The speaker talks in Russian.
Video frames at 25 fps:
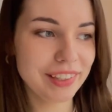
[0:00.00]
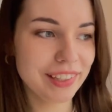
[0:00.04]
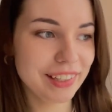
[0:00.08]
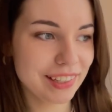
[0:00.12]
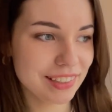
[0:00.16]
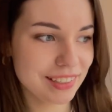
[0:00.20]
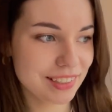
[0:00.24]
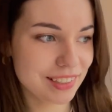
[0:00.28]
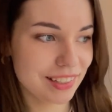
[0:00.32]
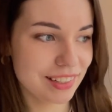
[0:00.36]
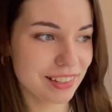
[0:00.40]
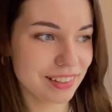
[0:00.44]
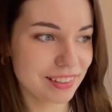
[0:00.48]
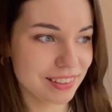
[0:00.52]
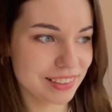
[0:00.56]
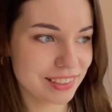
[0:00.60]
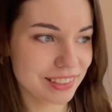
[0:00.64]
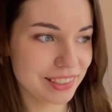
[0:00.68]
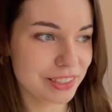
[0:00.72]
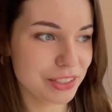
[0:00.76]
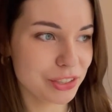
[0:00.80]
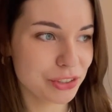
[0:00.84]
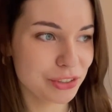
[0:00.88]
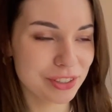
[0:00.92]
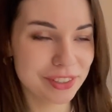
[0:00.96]
Я старалась,
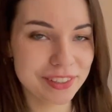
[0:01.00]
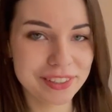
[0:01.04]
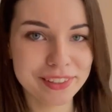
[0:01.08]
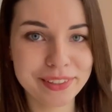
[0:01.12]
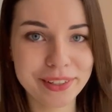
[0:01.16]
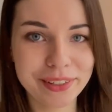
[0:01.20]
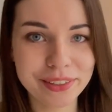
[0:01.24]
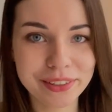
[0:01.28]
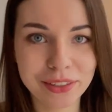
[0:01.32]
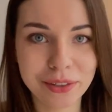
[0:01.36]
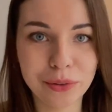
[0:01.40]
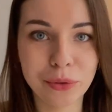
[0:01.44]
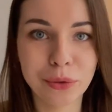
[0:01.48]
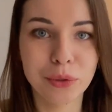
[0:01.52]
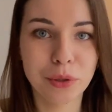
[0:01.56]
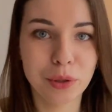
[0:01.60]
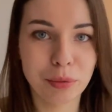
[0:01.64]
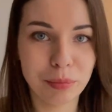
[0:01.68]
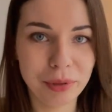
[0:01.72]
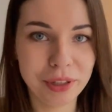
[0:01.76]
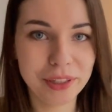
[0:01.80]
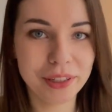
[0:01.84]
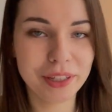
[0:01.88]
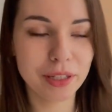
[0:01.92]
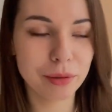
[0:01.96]
конечно, снять какой-то
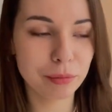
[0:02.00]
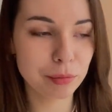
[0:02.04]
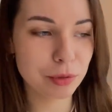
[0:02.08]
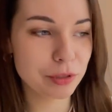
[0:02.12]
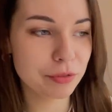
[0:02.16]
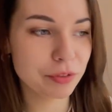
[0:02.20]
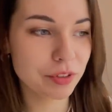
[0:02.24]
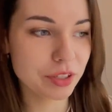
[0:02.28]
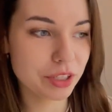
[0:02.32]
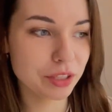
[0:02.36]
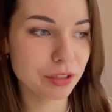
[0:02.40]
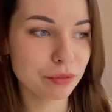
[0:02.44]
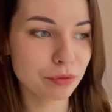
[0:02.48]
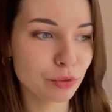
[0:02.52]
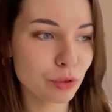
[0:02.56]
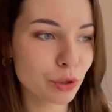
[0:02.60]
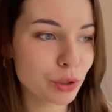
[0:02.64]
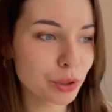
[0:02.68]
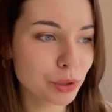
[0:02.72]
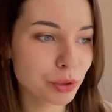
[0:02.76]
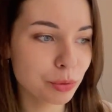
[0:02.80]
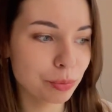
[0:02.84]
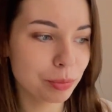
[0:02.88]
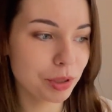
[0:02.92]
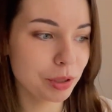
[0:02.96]
милый атмосферный
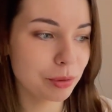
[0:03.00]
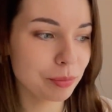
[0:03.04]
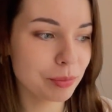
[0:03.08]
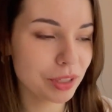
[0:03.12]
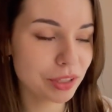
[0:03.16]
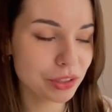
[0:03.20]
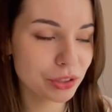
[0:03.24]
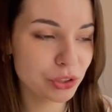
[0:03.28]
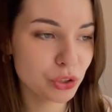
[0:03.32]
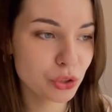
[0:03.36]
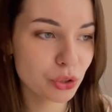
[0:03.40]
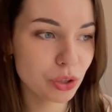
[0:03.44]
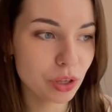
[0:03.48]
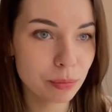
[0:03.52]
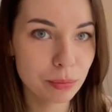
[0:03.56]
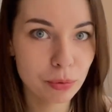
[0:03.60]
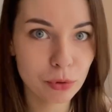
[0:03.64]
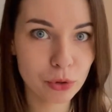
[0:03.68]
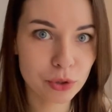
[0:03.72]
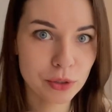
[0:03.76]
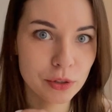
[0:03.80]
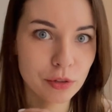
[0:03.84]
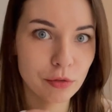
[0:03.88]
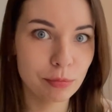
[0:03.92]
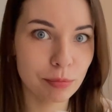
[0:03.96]
влог, но понимала, что я
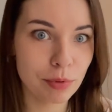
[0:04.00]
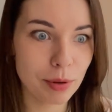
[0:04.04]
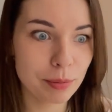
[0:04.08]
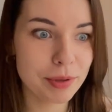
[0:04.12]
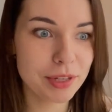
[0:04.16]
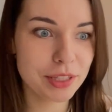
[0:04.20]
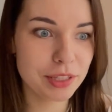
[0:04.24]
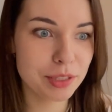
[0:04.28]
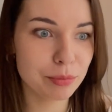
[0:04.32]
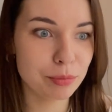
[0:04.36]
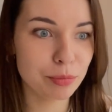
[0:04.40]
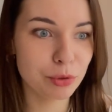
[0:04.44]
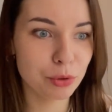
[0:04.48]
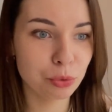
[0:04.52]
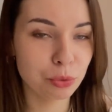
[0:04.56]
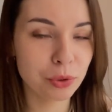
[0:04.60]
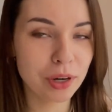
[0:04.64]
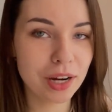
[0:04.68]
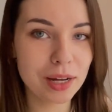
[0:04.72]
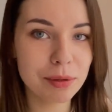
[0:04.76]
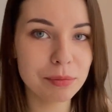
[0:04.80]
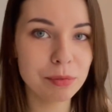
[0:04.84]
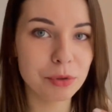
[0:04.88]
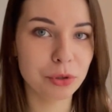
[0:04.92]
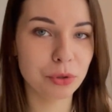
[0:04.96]
просто в моменте беру
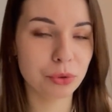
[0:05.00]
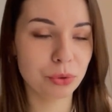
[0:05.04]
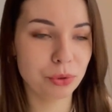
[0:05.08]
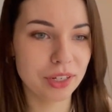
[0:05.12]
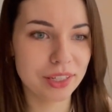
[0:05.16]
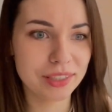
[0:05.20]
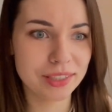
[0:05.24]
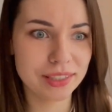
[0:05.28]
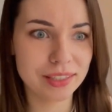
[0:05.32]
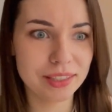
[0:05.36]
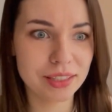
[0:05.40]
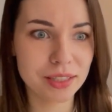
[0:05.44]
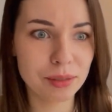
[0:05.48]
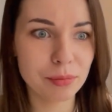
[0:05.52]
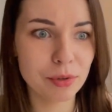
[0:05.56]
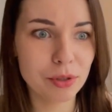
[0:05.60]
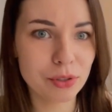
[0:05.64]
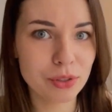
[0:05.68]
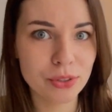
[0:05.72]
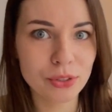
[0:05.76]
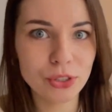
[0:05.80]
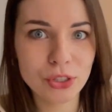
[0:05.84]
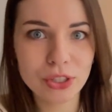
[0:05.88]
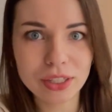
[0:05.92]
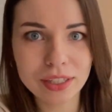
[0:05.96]
камеру и резко снимаю
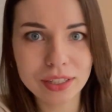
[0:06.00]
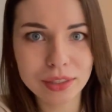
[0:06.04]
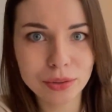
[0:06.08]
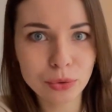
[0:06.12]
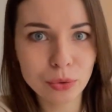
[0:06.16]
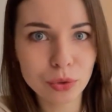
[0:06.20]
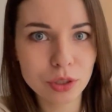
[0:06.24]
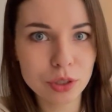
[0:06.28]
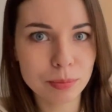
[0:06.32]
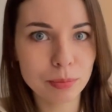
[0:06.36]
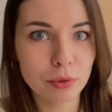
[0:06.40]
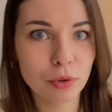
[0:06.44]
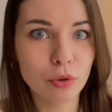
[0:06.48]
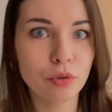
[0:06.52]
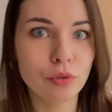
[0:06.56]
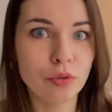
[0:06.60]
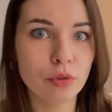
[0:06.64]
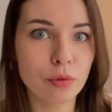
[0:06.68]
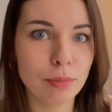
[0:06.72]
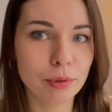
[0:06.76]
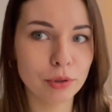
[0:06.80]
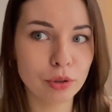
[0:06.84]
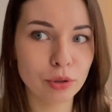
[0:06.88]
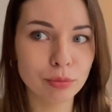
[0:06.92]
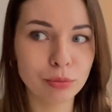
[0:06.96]
сначала одну распаковку,
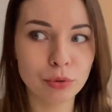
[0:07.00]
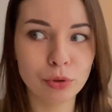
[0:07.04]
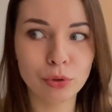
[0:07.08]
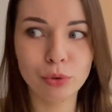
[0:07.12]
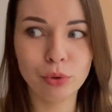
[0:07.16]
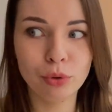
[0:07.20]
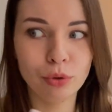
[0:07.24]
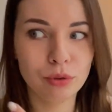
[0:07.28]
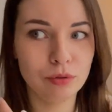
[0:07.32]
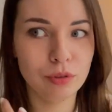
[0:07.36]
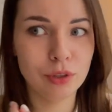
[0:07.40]
потом другую.